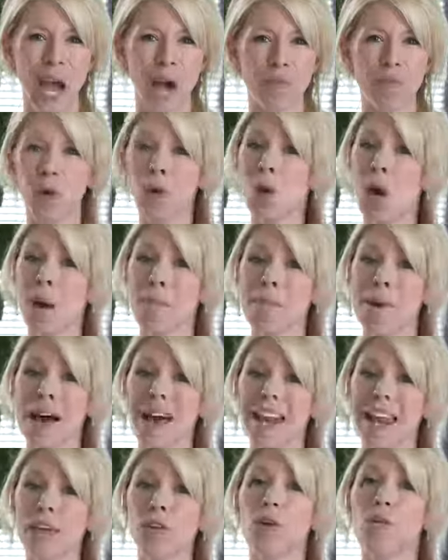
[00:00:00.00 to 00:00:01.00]
Pour leur
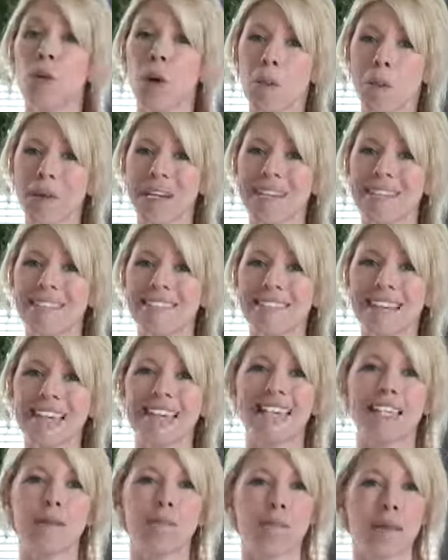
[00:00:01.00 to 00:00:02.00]
part, la copropriété et les